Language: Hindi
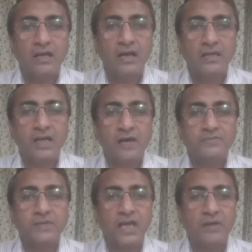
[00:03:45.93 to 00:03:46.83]
आदाब
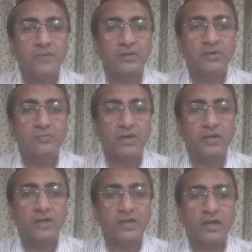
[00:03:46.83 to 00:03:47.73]
सलाम एंड गुड
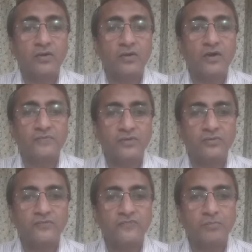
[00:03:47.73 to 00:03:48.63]
मॉर्निंग गुड
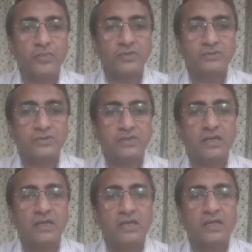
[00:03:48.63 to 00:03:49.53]
आफ्टरनून फ्रॉम बॉस्टन
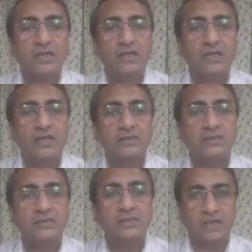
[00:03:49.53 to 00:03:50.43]

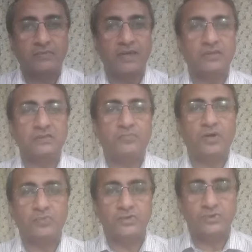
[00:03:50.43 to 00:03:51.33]
सैद हक साहब कहते हैं जी
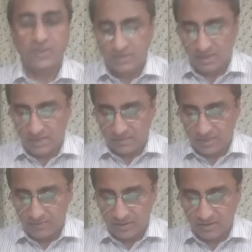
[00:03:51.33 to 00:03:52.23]
बहुत बहुत शुक्रिया सैद हक
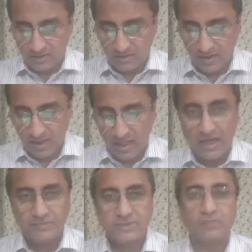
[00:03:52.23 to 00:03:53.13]
साहब
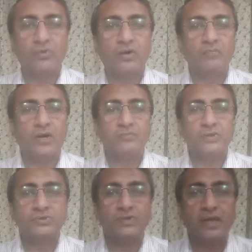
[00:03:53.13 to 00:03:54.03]
आप सब लोगों का बहुत
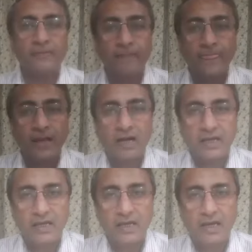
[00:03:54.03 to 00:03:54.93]
बहुत शुक्रिया
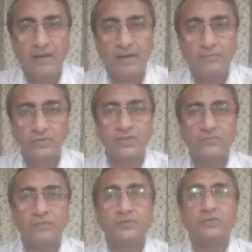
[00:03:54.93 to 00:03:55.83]
कि आप लोग जो है वो
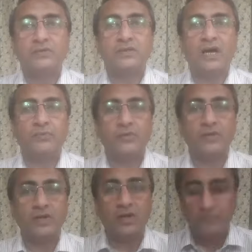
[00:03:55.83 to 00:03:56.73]
आप, आप लोगों ने
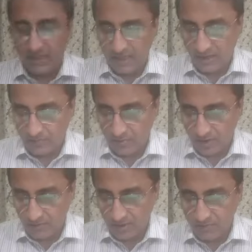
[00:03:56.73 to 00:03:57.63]
कमेंट किए हैं आप लोगों ने
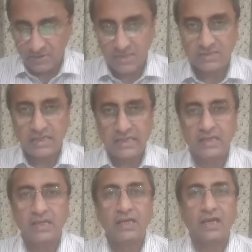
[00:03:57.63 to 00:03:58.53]
कमेंट में जो है हिस्सा लिया
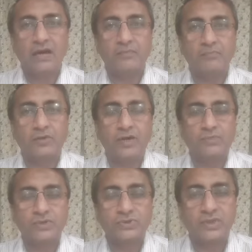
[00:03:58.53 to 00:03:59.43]
आपका बहुत
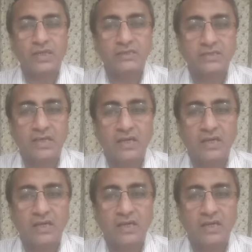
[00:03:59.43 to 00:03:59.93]
बहुत शुक्रिया इसके